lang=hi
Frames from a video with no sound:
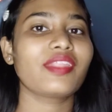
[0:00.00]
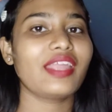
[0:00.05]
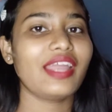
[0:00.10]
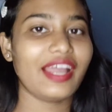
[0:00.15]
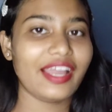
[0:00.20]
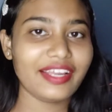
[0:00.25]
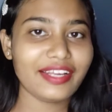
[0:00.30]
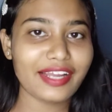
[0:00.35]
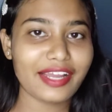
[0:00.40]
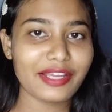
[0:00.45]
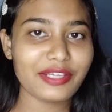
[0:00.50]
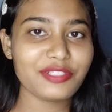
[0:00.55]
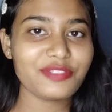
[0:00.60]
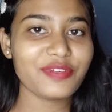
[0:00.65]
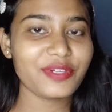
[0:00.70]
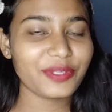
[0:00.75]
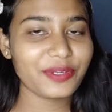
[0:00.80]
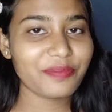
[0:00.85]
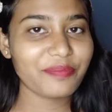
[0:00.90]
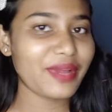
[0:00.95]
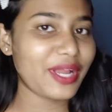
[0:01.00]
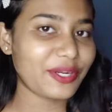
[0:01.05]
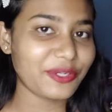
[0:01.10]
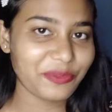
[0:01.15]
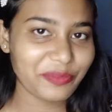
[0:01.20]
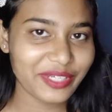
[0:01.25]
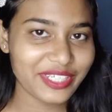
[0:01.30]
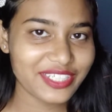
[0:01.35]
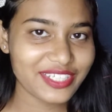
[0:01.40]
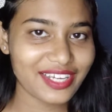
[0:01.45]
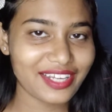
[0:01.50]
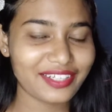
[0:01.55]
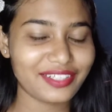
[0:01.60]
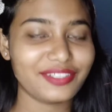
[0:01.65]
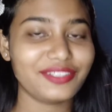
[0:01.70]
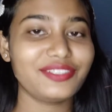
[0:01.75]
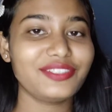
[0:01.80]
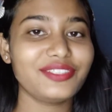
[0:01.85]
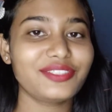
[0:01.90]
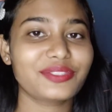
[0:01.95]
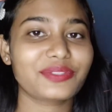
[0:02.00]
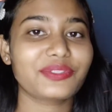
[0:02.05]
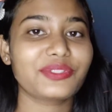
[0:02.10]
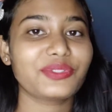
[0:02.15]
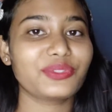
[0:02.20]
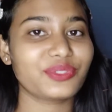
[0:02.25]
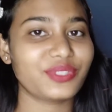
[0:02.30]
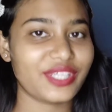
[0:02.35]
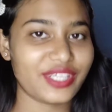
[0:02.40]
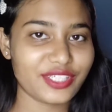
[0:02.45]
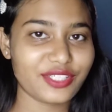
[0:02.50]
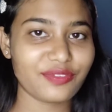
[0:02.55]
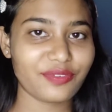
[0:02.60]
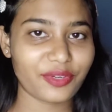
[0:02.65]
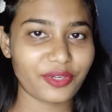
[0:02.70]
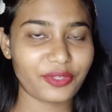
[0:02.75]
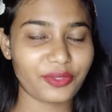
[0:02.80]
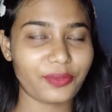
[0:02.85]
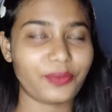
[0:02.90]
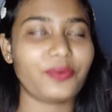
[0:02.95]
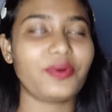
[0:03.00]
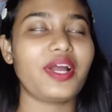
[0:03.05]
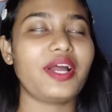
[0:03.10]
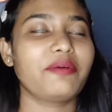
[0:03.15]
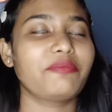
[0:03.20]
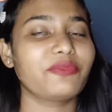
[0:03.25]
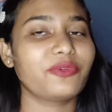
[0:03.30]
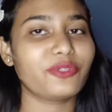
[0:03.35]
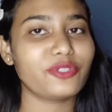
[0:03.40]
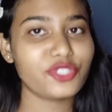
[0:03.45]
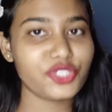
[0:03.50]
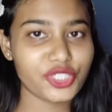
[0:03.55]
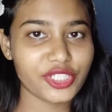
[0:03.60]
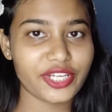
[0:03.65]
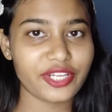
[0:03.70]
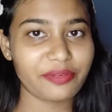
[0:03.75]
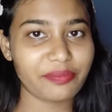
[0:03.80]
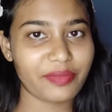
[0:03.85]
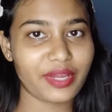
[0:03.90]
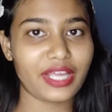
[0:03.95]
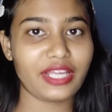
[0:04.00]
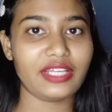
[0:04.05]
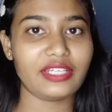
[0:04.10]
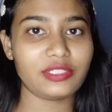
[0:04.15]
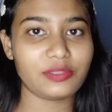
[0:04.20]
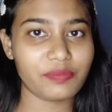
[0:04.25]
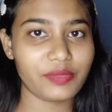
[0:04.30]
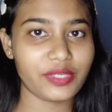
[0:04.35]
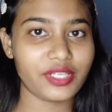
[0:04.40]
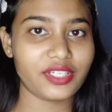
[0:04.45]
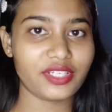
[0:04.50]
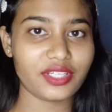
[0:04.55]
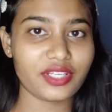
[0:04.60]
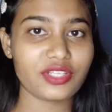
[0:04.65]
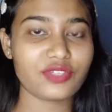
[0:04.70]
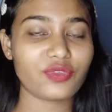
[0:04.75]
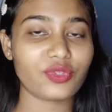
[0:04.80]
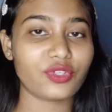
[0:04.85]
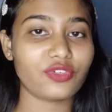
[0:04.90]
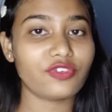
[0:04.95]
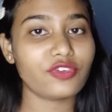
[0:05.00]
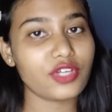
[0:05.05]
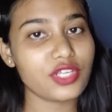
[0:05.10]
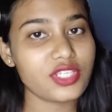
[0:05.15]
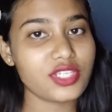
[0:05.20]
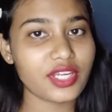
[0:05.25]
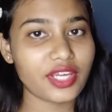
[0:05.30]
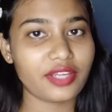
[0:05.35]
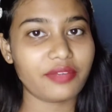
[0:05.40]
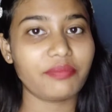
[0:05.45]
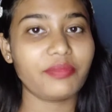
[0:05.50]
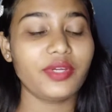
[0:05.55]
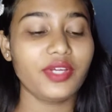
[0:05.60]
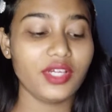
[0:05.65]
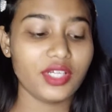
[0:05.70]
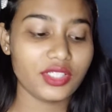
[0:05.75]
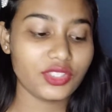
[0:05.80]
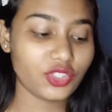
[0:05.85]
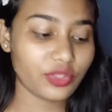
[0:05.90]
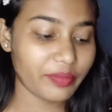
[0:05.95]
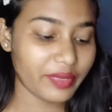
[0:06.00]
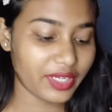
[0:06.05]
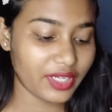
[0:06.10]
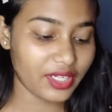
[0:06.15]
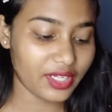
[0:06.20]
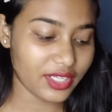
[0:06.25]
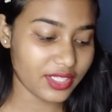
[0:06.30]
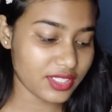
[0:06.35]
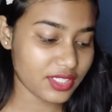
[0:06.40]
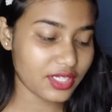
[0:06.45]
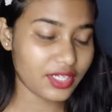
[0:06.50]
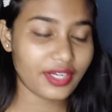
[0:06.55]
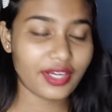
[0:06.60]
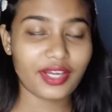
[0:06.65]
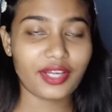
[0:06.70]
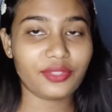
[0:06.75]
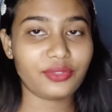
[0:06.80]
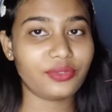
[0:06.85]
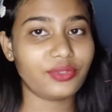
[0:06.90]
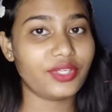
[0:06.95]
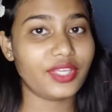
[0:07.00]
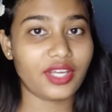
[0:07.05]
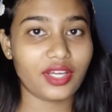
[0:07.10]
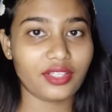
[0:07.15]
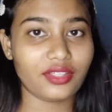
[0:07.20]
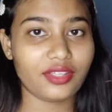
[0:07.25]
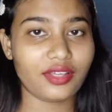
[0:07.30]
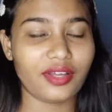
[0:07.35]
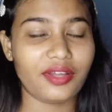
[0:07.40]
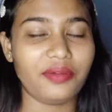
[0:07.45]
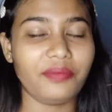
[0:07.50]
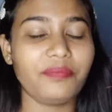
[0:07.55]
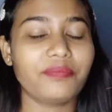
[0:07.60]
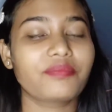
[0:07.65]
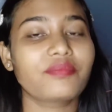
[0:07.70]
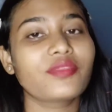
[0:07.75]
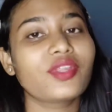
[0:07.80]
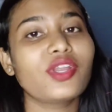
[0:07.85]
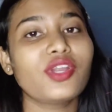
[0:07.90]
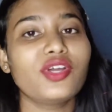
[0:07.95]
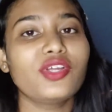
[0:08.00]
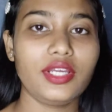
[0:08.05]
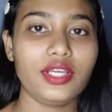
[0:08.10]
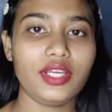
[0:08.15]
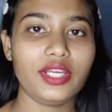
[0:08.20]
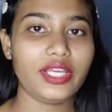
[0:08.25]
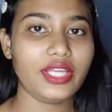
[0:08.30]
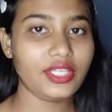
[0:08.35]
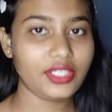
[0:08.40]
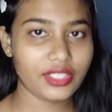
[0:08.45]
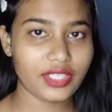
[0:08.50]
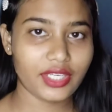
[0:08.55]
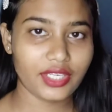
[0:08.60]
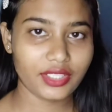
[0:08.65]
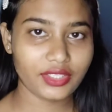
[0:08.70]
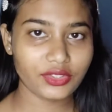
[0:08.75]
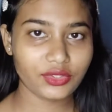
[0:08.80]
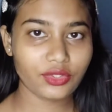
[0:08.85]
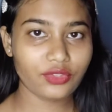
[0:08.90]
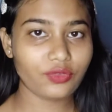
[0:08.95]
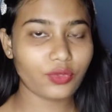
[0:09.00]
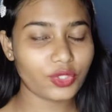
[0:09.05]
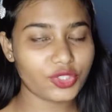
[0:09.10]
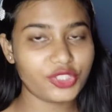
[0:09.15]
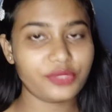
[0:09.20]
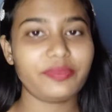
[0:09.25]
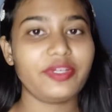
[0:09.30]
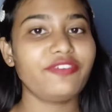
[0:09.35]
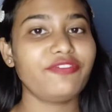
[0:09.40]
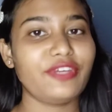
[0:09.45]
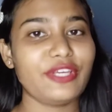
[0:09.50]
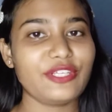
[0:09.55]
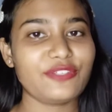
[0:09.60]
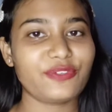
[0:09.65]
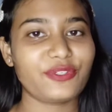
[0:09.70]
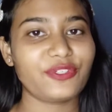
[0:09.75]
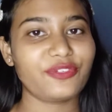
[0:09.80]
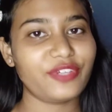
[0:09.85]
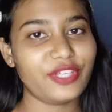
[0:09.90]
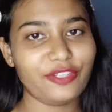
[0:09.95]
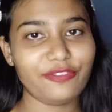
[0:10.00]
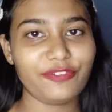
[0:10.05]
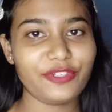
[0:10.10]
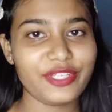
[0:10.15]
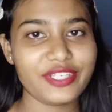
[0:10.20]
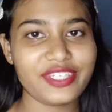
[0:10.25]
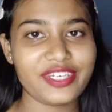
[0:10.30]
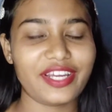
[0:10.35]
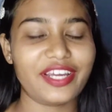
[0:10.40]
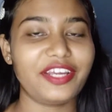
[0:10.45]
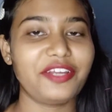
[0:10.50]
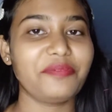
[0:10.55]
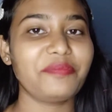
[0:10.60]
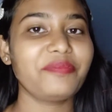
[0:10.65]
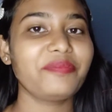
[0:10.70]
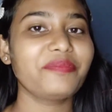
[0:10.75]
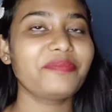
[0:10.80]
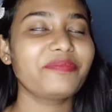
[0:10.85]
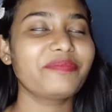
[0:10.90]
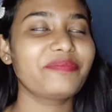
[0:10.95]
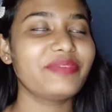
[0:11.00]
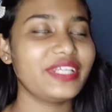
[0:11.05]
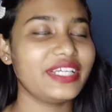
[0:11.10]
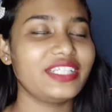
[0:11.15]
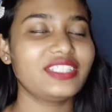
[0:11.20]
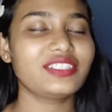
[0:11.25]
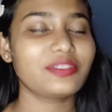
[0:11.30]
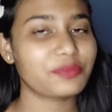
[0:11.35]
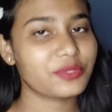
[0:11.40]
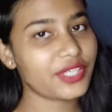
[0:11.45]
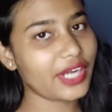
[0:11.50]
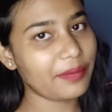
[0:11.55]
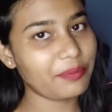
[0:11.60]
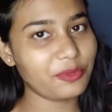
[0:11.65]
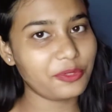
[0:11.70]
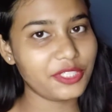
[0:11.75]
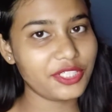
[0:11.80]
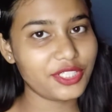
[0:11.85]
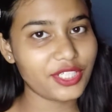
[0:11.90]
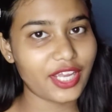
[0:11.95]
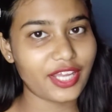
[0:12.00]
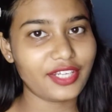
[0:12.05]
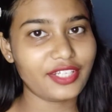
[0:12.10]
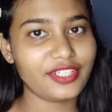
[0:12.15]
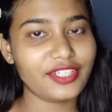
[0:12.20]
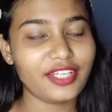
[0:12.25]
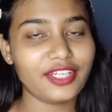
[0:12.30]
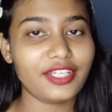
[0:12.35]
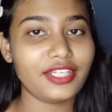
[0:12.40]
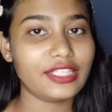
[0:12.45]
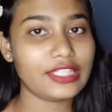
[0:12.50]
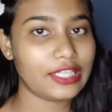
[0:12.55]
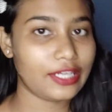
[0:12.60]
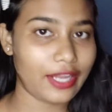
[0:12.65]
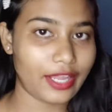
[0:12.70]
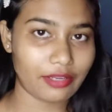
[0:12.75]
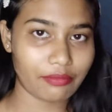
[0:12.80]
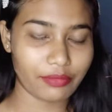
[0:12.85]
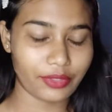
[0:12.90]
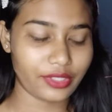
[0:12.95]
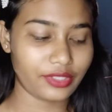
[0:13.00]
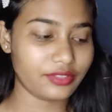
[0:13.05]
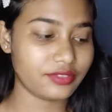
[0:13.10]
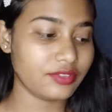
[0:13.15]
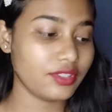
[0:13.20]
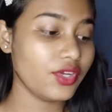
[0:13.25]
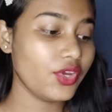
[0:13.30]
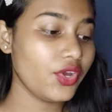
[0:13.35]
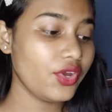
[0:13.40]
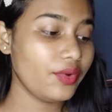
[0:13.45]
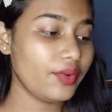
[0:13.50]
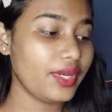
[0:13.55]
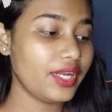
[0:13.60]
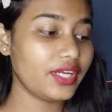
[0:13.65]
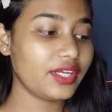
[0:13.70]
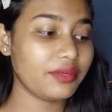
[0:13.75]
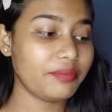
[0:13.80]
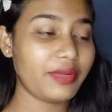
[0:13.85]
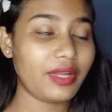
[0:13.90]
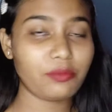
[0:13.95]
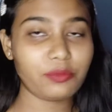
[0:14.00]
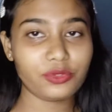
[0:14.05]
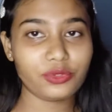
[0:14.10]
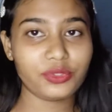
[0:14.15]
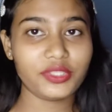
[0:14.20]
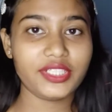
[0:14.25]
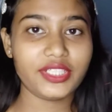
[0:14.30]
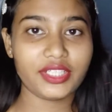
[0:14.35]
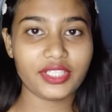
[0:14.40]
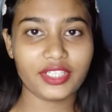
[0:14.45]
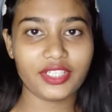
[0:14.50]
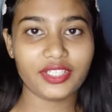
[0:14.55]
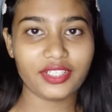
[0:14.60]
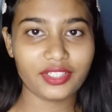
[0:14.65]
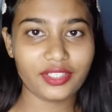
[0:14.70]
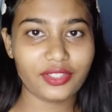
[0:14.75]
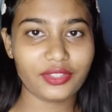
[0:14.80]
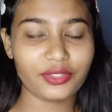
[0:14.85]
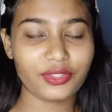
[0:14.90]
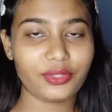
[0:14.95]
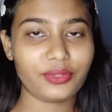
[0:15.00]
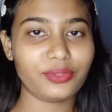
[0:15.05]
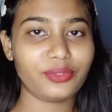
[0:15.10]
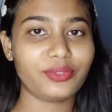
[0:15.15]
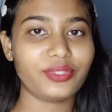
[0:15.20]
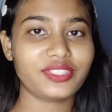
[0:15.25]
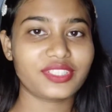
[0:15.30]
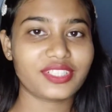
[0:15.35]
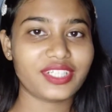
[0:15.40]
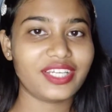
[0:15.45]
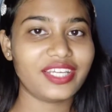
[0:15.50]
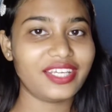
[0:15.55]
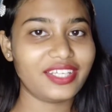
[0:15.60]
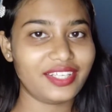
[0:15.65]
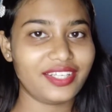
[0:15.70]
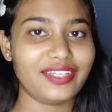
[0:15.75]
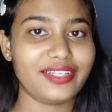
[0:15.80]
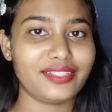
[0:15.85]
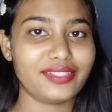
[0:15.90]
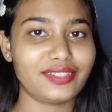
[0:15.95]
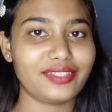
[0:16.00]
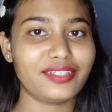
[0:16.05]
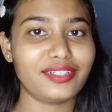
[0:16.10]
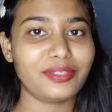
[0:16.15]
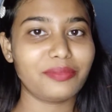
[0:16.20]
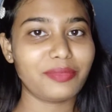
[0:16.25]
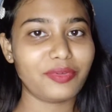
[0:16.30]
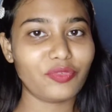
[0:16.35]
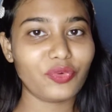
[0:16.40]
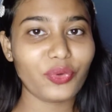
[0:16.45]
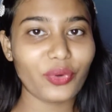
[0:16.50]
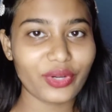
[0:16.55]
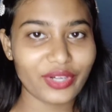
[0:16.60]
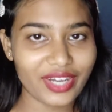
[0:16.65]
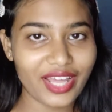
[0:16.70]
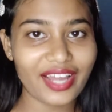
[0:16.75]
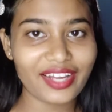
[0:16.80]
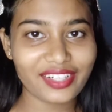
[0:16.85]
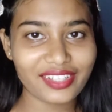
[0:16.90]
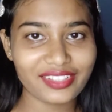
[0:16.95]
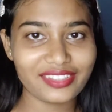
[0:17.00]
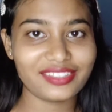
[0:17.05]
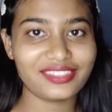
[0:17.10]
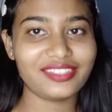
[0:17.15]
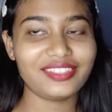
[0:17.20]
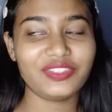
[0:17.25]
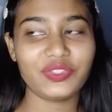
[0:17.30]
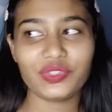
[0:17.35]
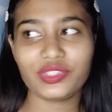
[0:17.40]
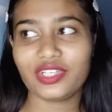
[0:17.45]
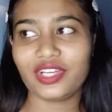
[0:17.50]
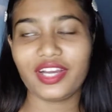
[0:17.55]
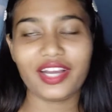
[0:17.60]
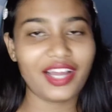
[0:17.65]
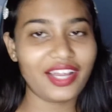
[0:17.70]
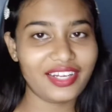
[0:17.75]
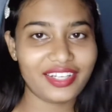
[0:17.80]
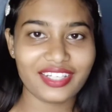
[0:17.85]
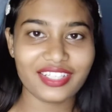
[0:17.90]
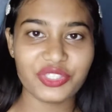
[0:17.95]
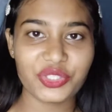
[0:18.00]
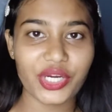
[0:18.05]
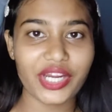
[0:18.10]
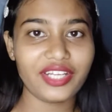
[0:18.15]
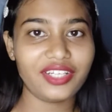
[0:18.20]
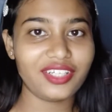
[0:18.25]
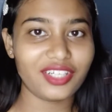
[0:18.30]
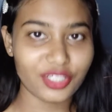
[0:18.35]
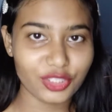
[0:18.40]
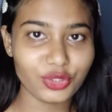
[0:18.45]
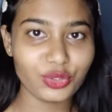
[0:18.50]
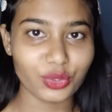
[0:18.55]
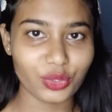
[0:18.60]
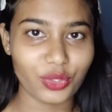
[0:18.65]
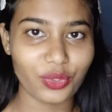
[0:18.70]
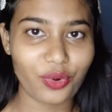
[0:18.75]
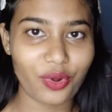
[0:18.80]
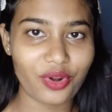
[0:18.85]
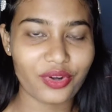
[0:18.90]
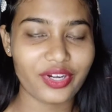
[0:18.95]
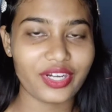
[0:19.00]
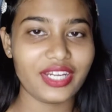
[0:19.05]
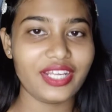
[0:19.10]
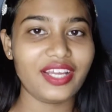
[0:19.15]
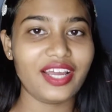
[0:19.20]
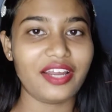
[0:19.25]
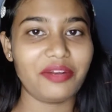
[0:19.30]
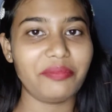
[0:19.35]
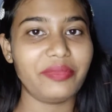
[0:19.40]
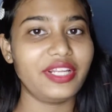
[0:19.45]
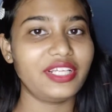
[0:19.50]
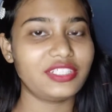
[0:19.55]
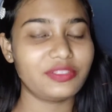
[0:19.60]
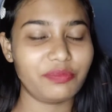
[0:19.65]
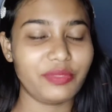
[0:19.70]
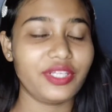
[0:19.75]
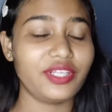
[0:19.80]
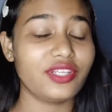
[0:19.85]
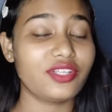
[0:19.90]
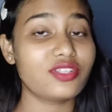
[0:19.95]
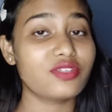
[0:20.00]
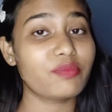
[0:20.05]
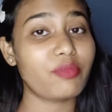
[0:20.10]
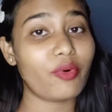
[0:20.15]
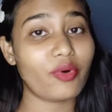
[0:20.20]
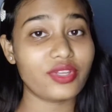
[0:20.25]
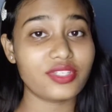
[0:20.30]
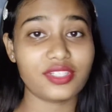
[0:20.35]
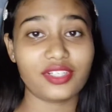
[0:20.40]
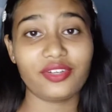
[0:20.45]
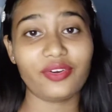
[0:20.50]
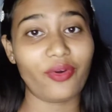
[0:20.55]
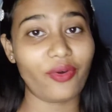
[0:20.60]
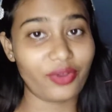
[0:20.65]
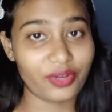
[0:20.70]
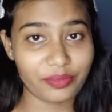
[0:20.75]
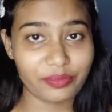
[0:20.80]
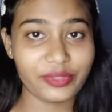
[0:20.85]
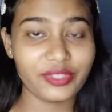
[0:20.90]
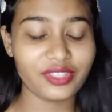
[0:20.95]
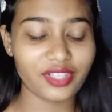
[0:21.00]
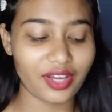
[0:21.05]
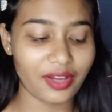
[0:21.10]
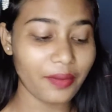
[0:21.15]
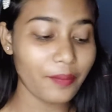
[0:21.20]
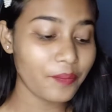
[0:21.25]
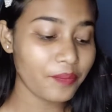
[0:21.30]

Hi guys, welcome back to my channel. So in today's video, I'm gonna share my experience for the first time. जब मैंने लेंस लगाया तो क्या था In case you're watching my face for the very first time, प्लीज़ सब्सक्राइब टू द चैनल एंड हिट द लाइक बटन वेल अगर मैं आपको थोड़ी डरी डरी लग रही हो तो इसका एक ही रीज़न है कि मैं वो कॉन्टैक्ट लेंसेज लगाने का ट्राई कर चुकी हूँ ऑलरेडी एंड मेरा एक्सपीरियंस बहुत ज़्यादा हॉरिबल था